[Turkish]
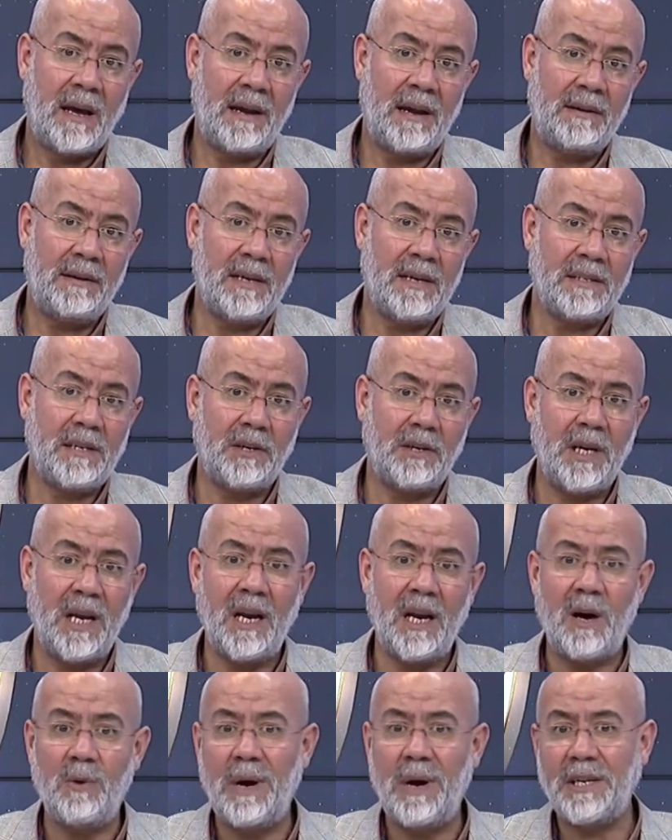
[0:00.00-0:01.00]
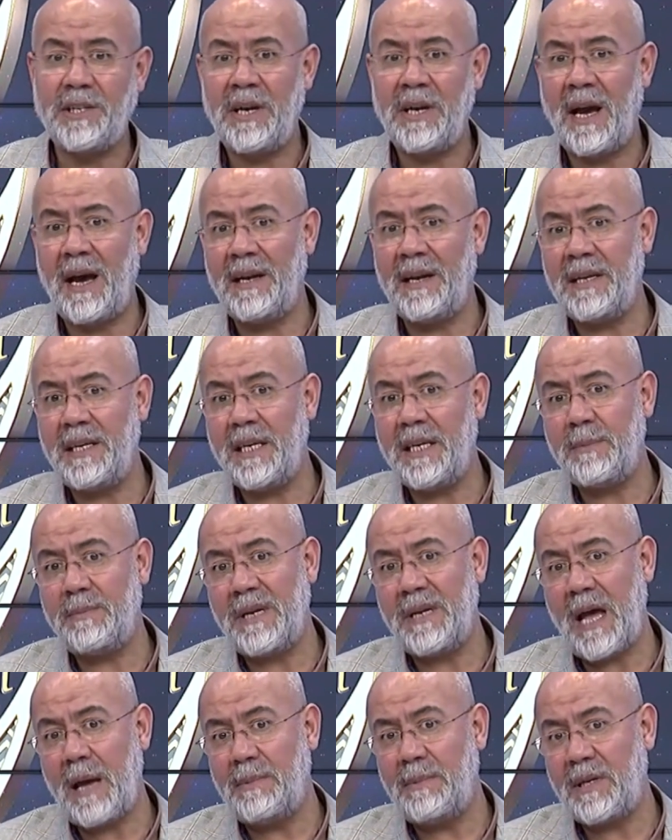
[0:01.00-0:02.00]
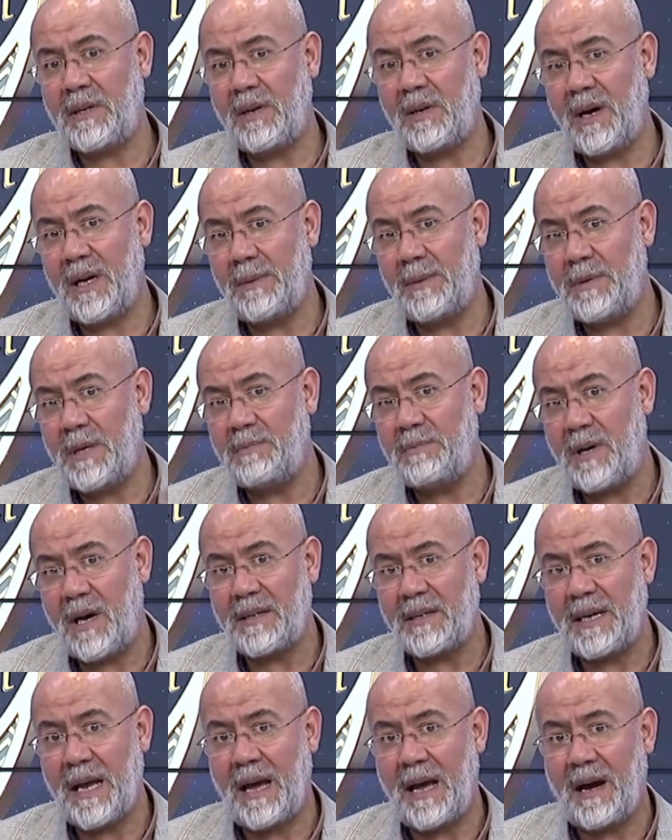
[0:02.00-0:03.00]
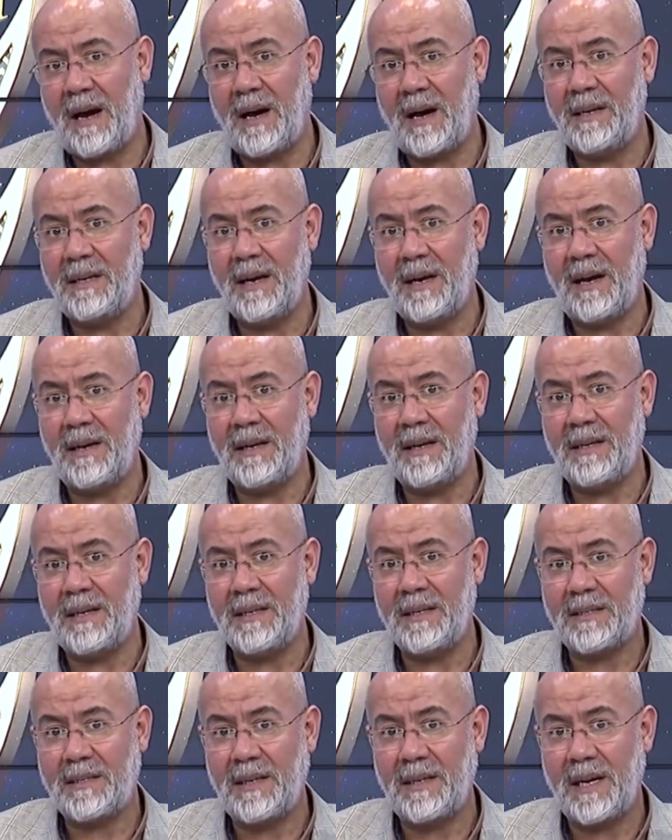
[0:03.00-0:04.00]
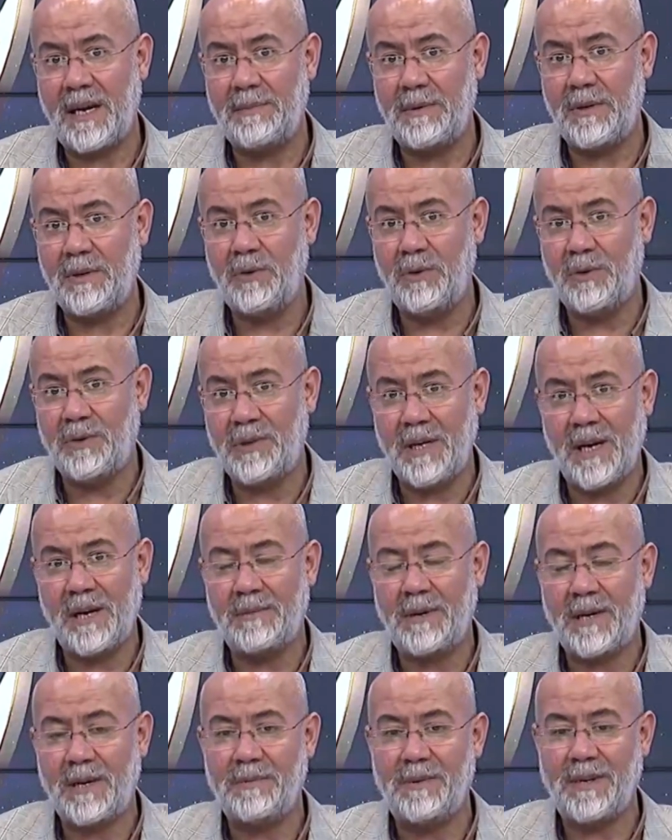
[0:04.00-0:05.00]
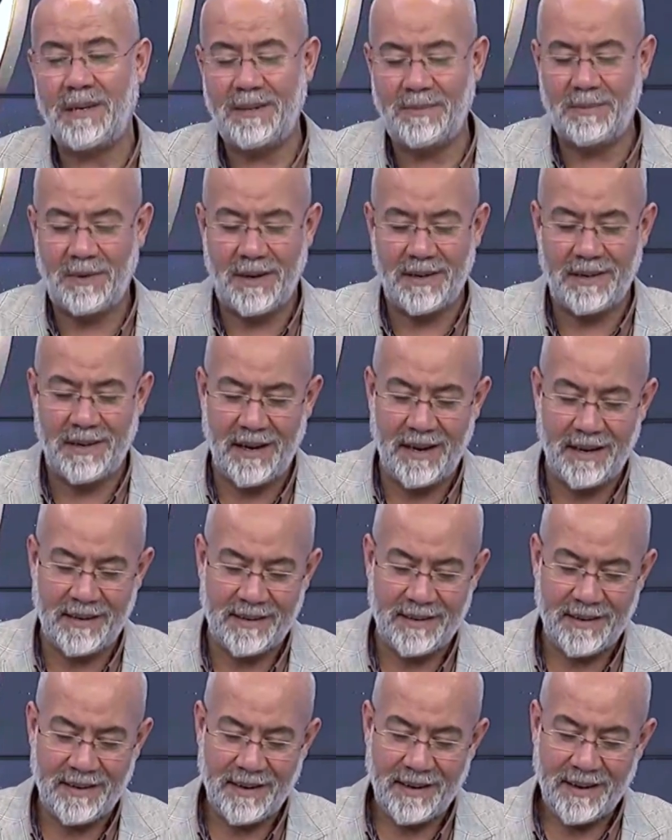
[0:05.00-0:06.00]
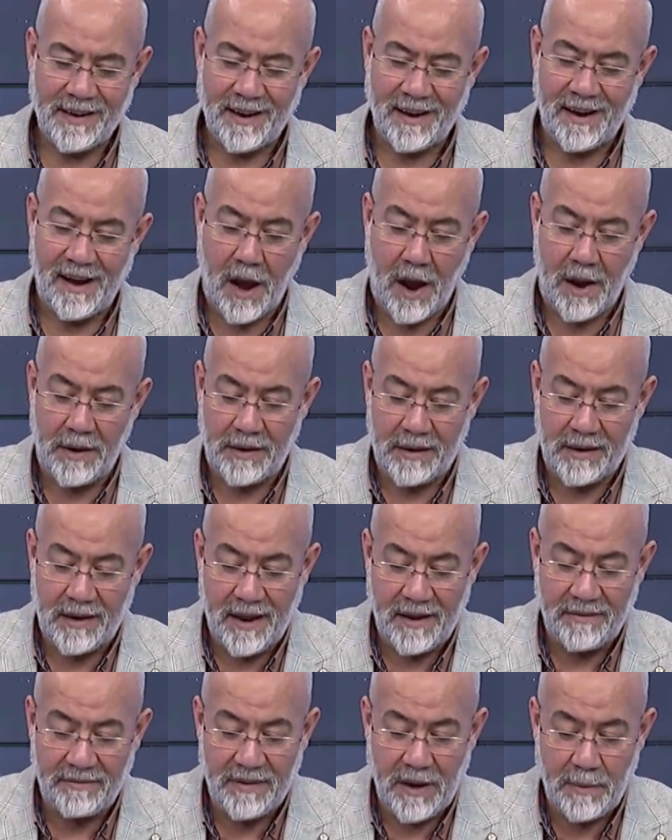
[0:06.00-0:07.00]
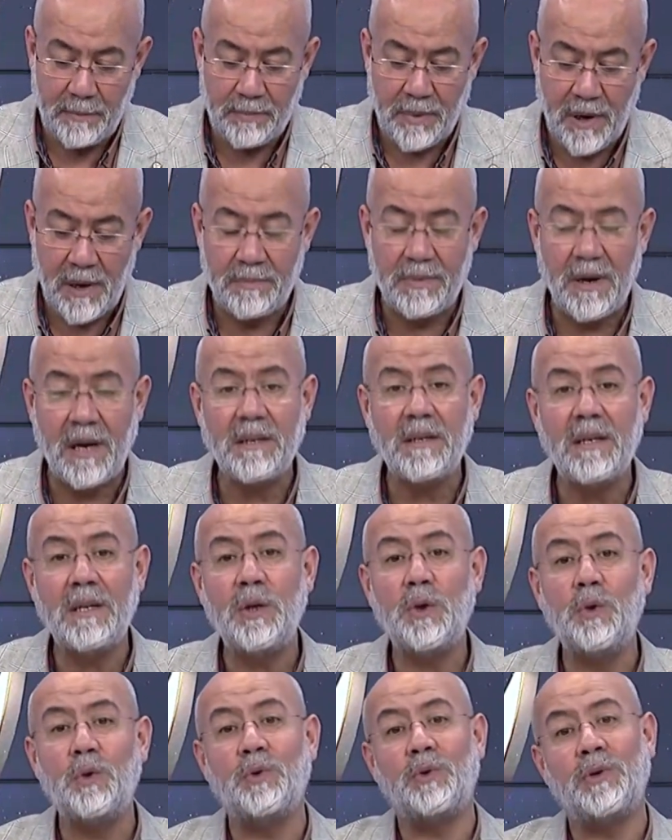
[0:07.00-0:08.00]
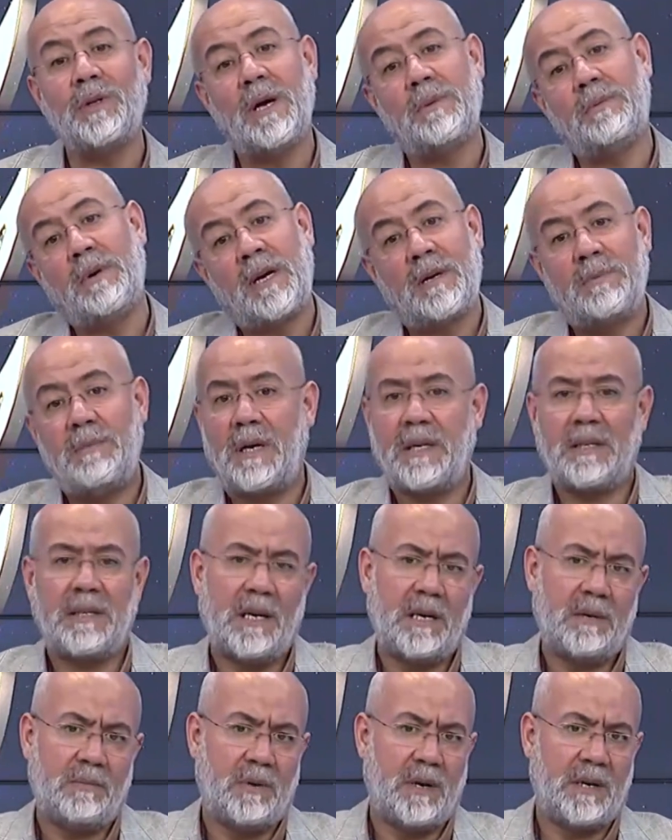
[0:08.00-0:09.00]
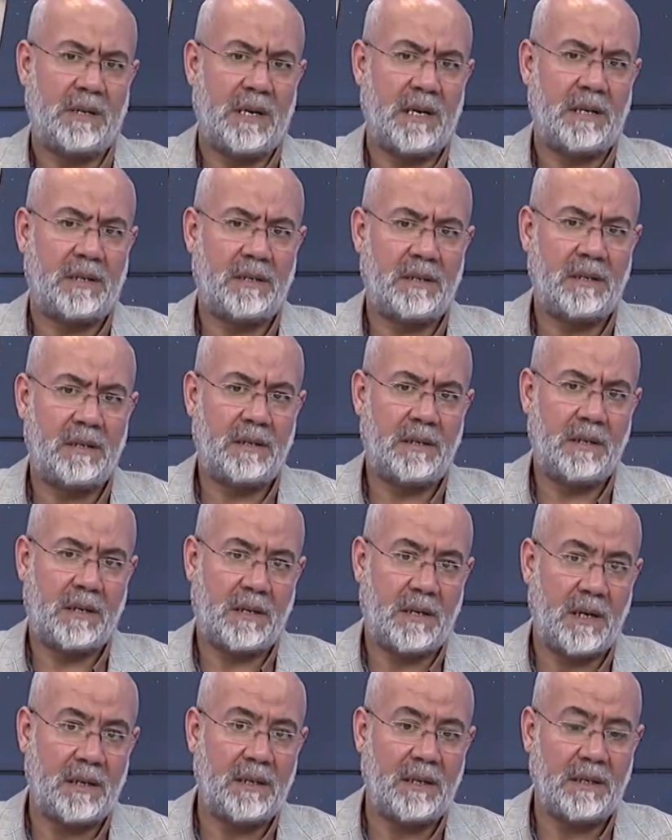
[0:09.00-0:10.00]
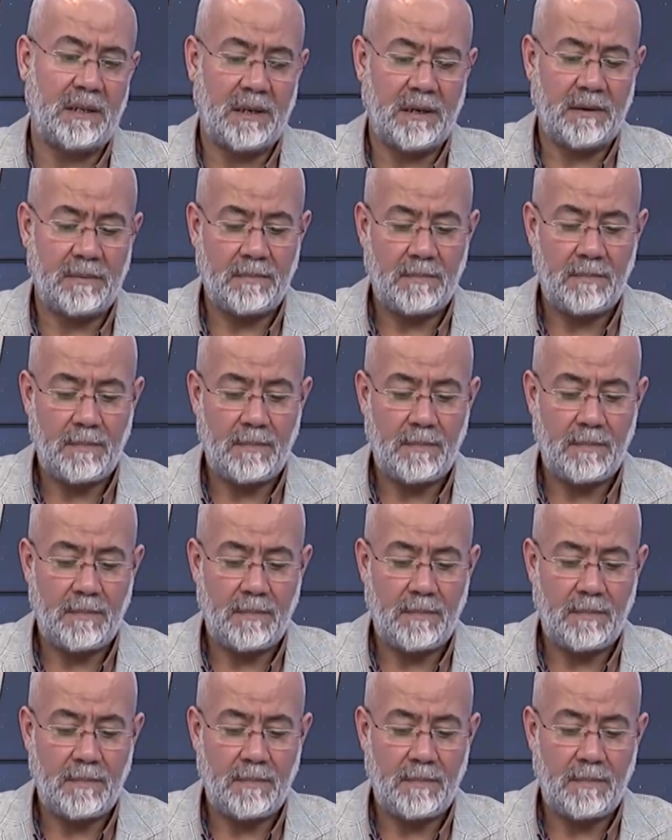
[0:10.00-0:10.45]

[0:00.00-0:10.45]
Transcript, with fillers: En nazar ila vecih Ali ibn Abi Talib ibadet. Ali aleyhisselamın yüzüne bakmak ibadet. Anne ve babanın yüzüne bakmak da ibadet. Dikkat edin.